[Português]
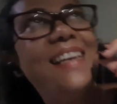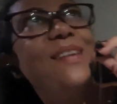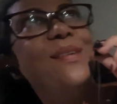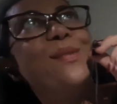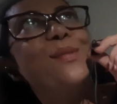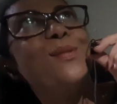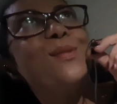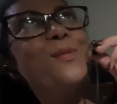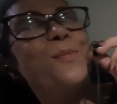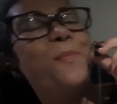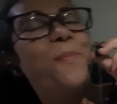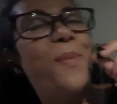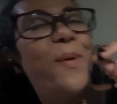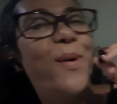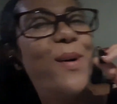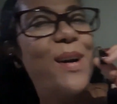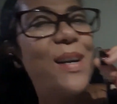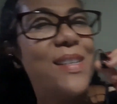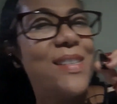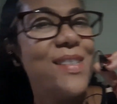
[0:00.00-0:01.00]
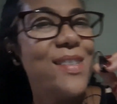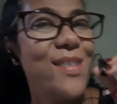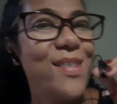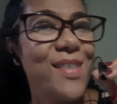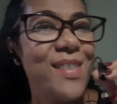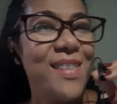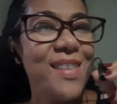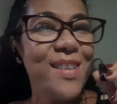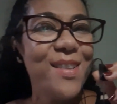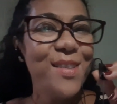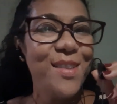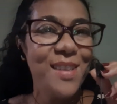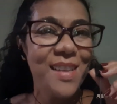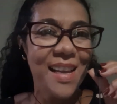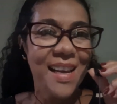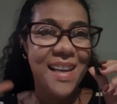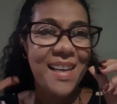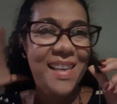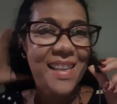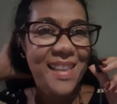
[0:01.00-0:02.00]
e o suporte do
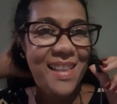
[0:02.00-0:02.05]
celular que